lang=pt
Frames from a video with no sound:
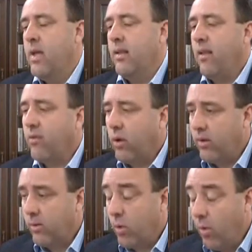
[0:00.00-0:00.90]
Deve
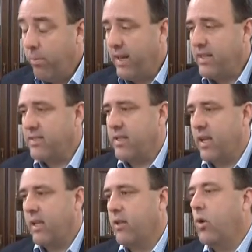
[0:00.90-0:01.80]
comparecer
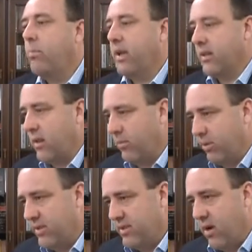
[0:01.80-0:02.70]
aqui no plantão
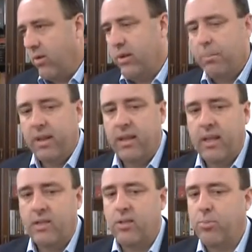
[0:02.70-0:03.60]
policial,
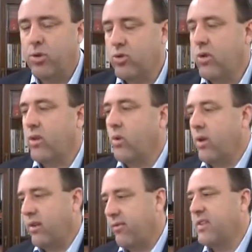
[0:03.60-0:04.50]
independente de possuir
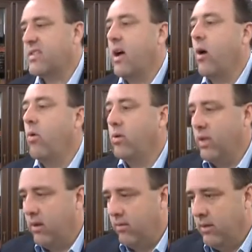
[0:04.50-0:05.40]
nota fiscal ou
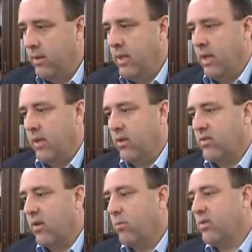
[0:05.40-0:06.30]
não. Nós
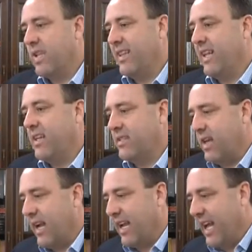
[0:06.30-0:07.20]
vamos
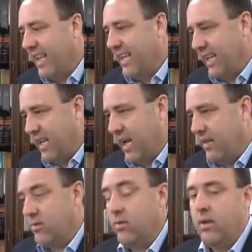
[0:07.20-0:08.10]
analisar cada
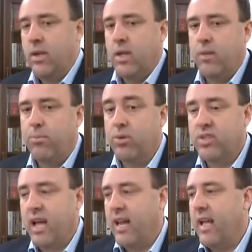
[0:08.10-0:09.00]
caso e
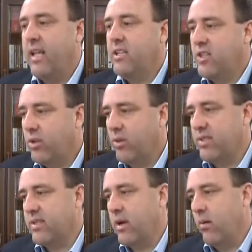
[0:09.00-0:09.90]
buscar a
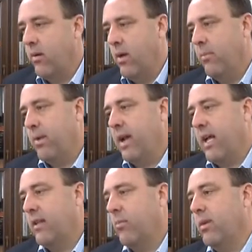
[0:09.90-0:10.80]
restituição para
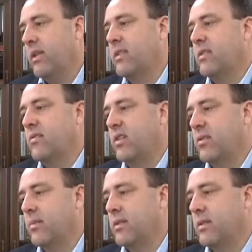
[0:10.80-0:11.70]
cada uma dessas vítimas.